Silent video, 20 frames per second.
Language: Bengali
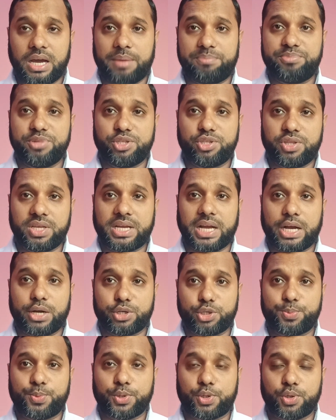আপনি যদি
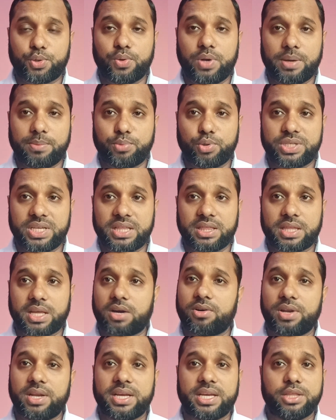কাগজপত্রগুলো বুঝেন
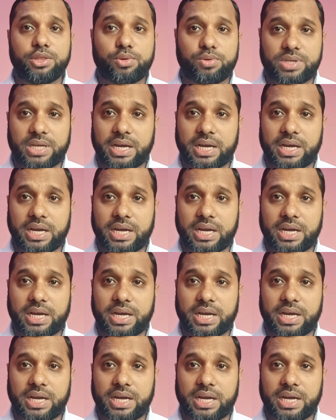তাহলে কিন্তু